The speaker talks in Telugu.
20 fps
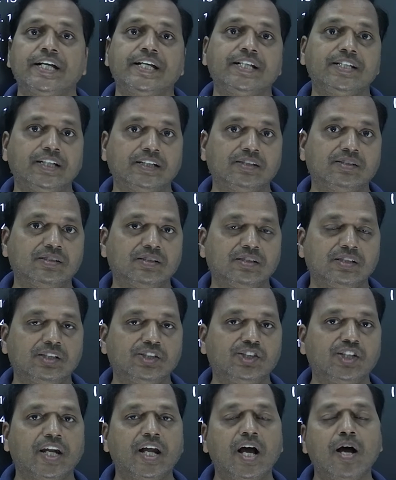చేంజెస్
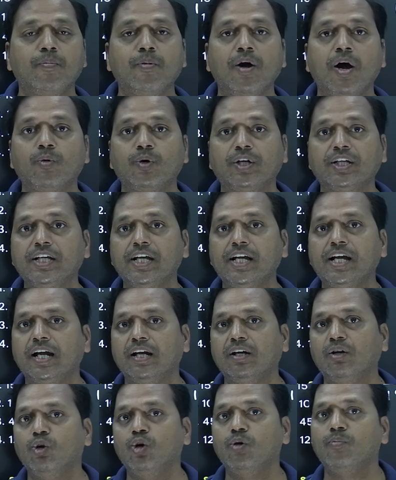జనాభా
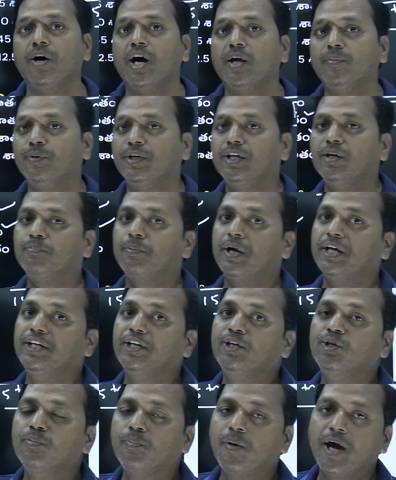వర్గీకరణలో మార్పుకి
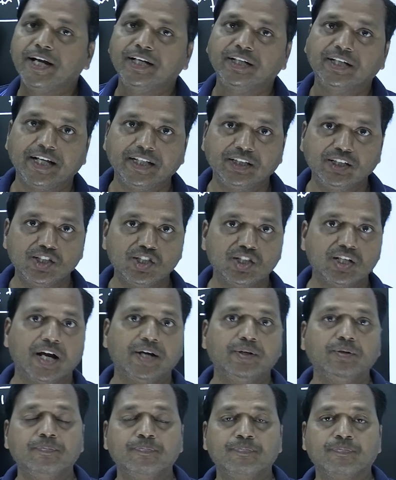పన్నెండు పాయింట్ ఐదు
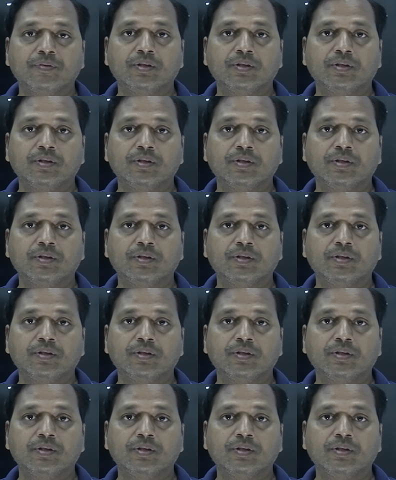ఇచ్చాడు